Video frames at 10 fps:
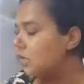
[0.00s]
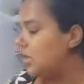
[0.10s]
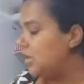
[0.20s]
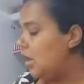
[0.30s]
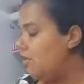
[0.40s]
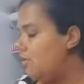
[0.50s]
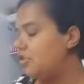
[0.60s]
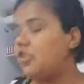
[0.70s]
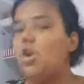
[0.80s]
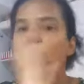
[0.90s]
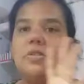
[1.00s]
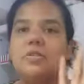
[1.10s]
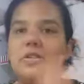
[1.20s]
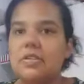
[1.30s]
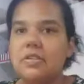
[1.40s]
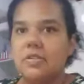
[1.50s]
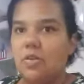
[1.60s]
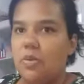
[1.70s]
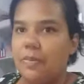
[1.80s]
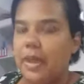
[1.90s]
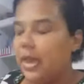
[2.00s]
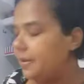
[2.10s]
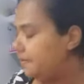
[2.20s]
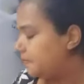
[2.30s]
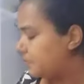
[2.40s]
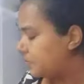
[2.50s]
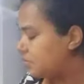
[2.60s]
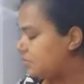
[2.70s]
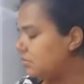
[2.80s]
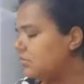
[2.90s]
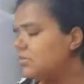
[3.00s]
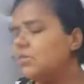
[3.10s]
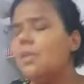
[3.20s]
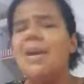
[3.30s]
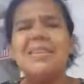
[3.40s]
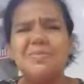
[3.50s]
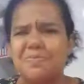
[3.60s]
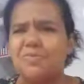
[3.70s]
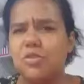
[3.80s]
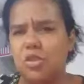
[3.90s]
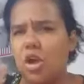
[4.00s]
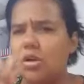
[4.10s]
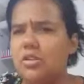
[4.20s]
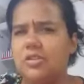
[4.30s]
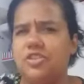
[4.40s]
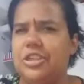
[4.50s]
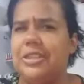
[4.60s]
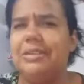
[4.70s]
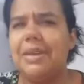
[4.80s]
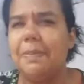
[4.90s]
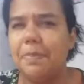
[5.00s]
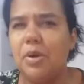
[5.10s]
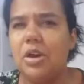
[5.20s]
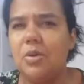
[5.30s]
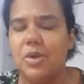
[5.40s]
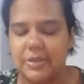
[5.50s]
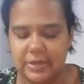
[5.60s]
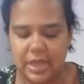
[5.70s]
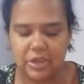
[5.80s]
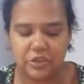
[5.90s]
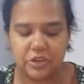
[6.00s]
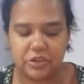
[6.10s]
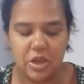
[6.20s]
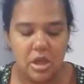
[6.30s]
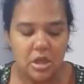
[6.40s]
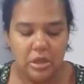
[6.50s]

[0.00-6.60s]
Então eu vou mostrar algumas coisinhas que eu comprei. Mas vou logo adiantando que é pouca coisa, tá, gente?